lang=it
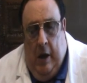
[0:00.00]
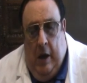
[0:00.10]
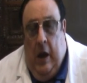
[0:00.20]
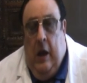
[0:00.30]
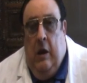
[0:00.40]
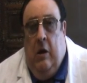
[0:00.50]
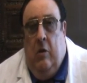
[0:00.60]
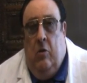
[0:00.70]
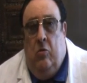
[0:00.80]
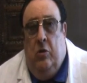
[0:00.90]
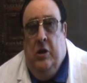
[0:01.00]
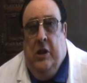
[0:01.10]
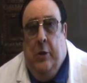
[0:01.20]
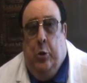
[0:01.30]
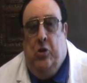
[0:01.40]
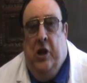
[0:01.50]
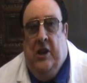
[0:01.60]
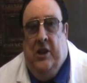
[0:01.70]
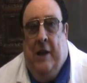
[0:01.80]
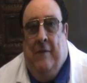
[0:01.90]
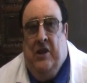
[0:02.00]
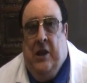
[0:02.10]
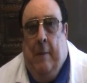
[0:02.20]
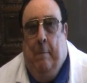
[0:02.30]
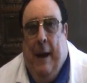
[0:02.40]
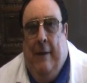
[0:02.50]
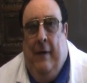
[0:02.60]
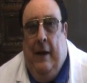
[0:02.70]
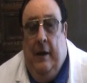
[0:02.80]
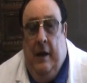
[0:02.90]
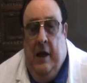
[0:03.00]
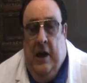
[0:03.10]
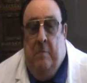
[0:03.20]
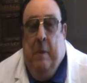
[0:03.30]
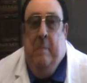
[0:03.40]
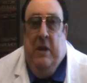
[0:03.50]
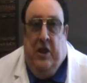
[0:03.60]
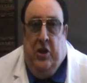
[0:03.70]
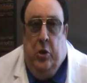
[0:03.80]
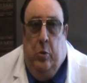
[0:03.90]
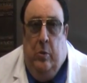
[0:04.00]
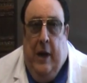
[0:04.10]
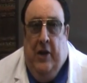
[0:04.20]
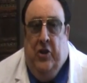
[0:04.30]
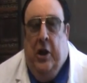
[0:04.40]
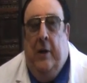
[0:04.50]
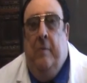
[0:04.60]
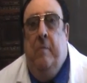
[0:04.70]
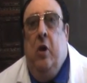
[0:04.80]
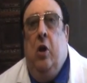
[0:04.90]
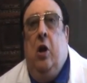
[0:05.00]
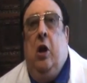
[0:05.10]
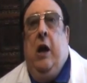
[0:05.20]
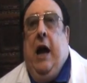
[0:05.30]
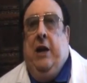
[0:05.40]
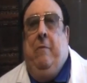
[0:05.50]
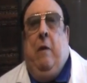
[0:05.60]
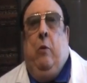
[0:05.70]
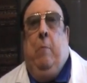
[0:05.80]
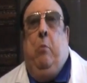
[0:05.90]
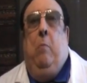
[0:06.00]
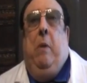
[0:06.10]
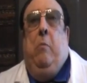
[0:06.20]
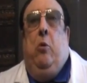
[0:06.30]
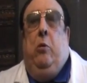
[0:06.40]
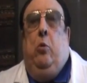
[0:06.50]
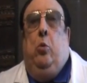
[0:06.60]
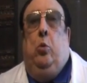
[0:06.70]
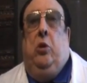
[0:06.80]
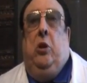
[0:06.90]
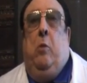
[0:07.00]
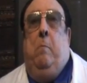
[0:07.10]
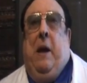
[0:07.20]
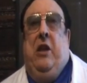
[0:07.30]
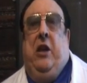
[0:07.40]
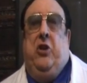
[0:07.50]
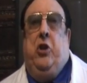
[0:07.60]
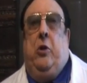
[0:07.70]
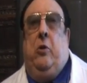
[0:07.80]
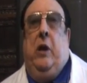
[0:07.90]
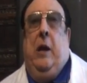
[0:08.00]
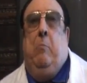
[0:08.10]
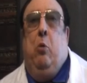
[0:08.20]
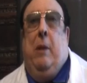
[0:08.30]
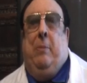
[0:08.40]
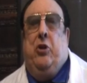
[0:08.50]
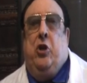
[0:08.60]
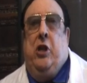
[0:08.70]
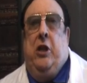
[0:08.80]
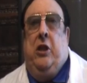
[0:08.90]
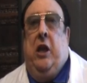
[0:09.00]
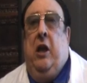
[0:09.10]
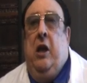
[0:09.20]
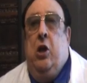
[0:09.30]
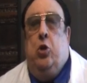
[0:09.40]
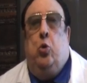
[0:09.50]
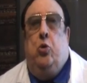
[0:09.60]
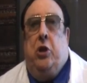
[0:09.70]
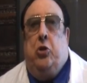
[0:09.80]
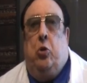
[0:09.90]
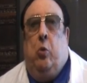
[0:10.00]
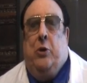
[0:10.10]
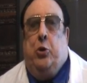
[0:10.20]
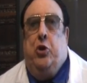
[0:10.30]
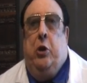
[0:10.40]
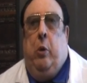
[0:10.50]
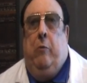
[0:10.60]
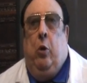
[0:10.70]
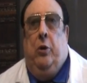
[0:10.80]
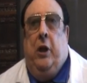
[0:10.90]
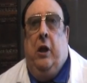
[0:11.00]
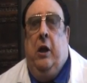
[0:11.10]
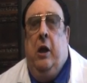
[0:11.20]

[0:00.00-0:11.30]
e ogni tanto si alzava, scappava per mettersi in un'altra. Arrivava una bomba e morivano tutti i compagni che c'erano nella buca precedente. Successo 4-5 volte.